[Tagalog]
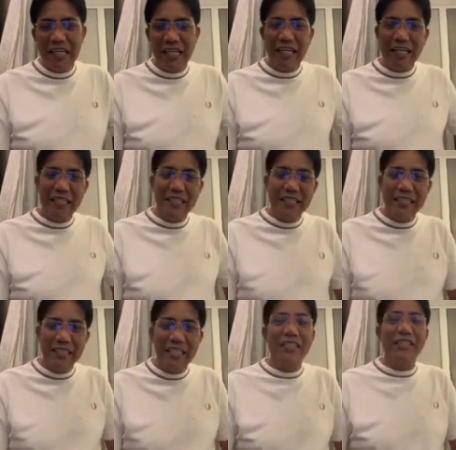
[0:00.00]
yan.
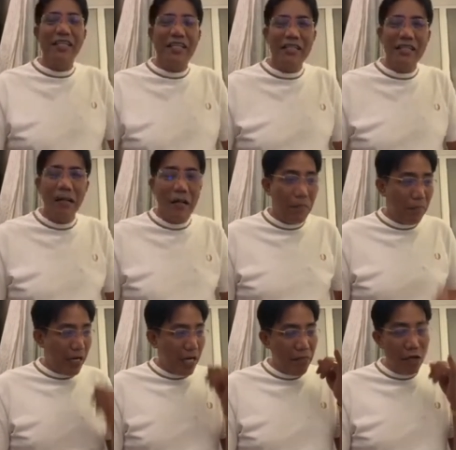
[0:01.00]
So, doon ako.
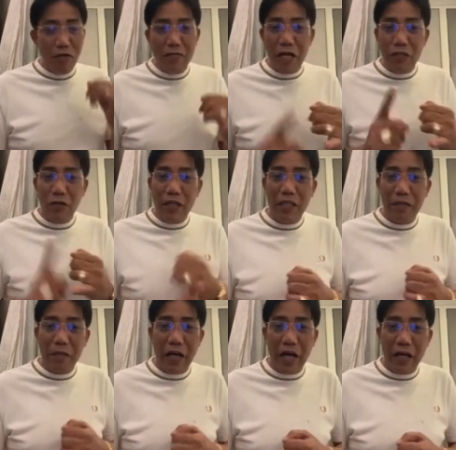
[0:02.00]
Maraming gumraduate ng
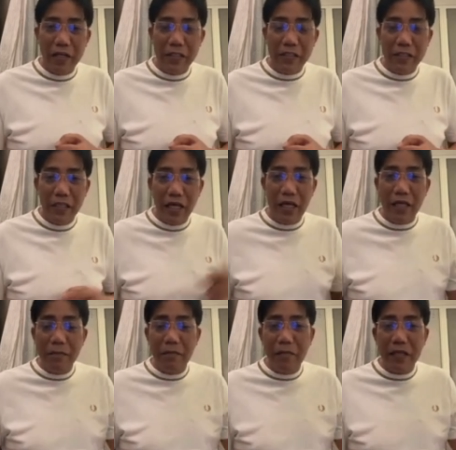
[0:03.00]
pagka-nurse.
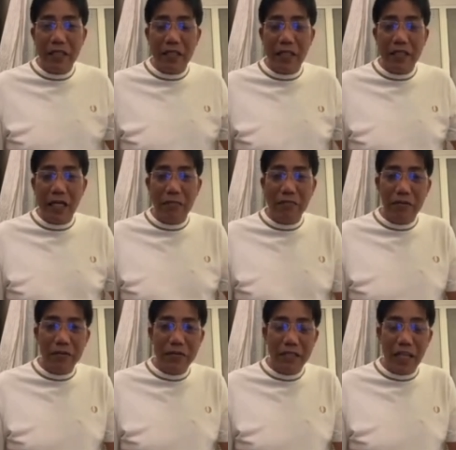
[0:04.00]
Ang pagdating sa
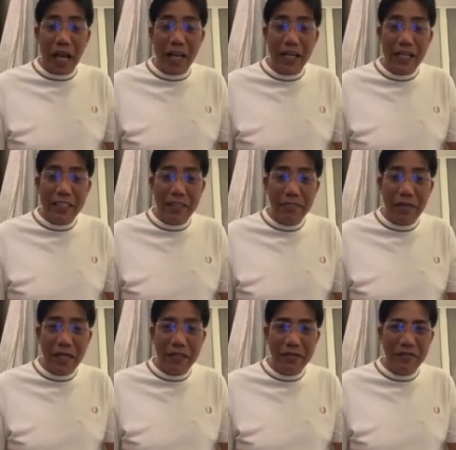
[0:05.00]
abroad, tagalinis ng
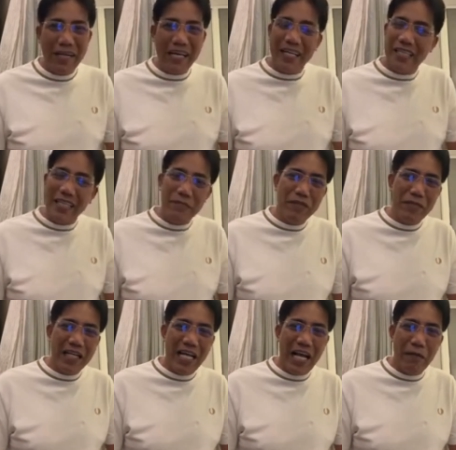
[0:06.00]
banyo. Parang hindi mo
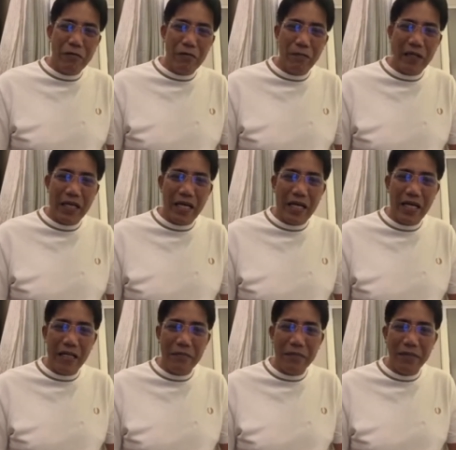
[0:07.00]
naman nagamit yung
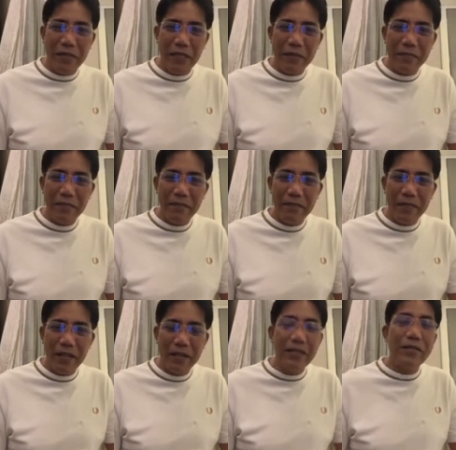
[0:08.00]
pinag-aralan mo, di ba?
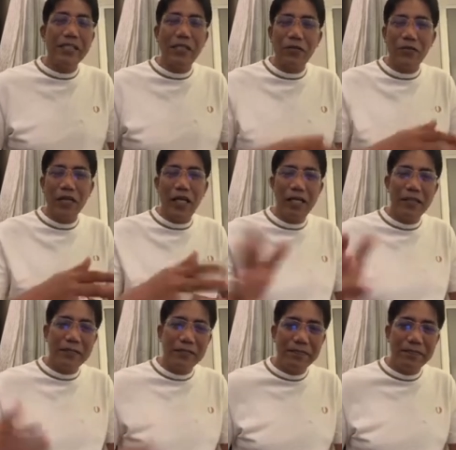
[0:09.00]
So, nasagot ko na yan.